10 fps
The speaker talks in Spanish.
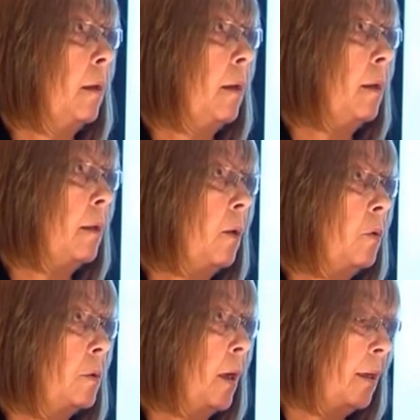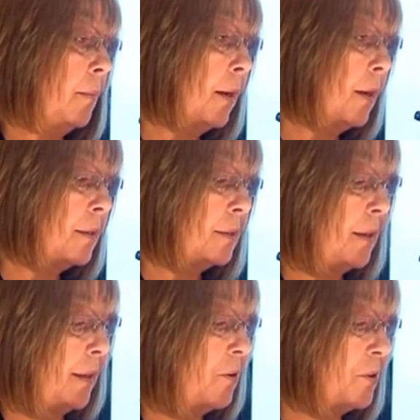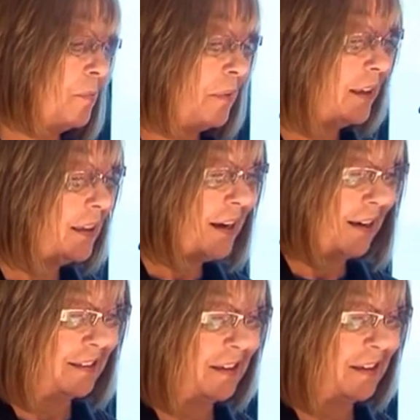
y de los animales y de los vegetales.